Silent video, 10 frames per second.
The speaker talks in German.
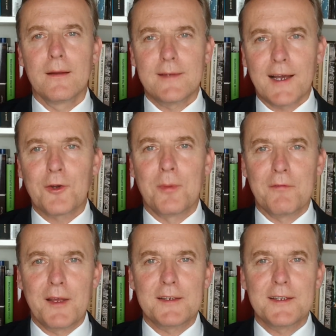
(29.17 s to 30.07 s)
Darüber
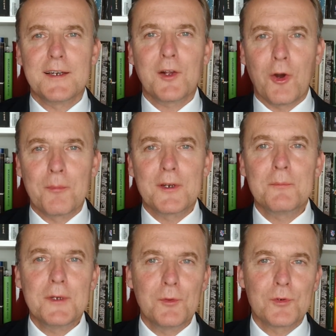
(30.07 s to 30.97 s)
werde ich in den kommenden
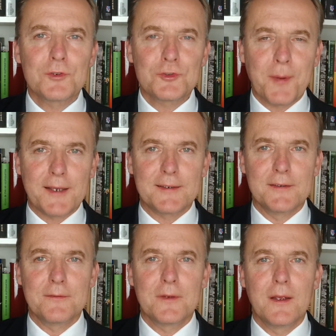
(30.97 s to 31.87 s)
Minuten sprechen.
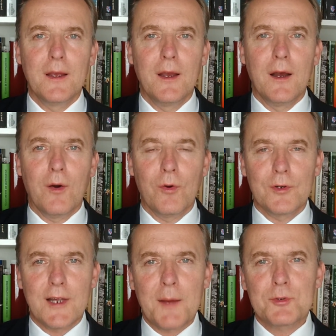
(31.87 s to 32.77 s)

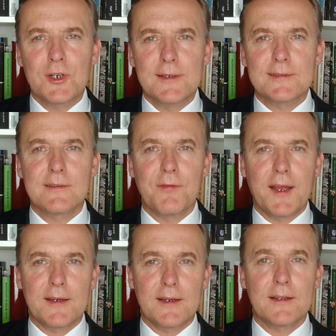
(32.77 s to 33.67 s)
Und abschließend
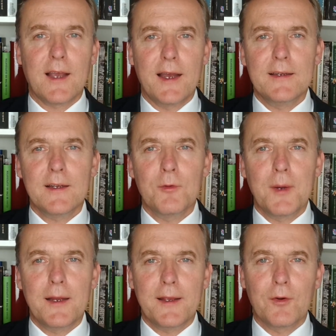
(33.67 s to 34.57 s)
werde ich einige
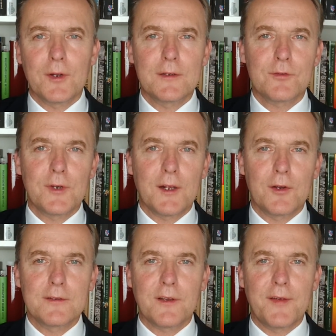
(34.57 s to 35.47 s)
Überlegungen zu den
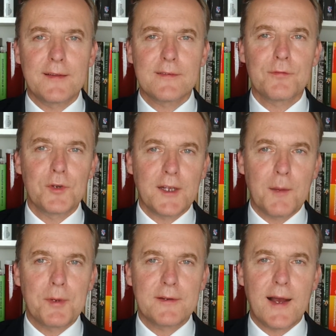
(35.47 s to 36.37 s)
Konsequenzen für die
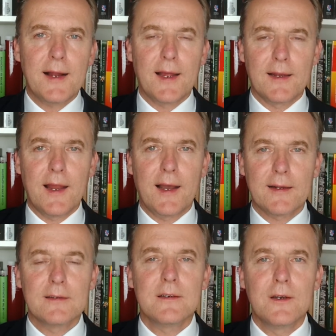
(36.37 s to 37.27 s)

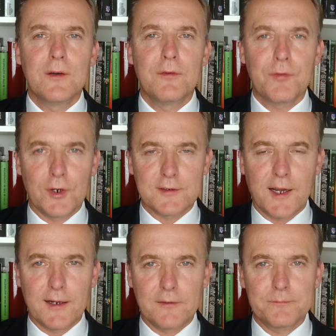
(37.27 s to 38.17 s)
Kapitalanlage
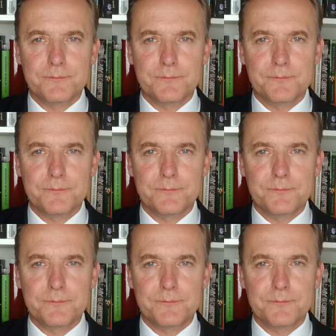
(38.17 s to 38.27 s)
vortragen.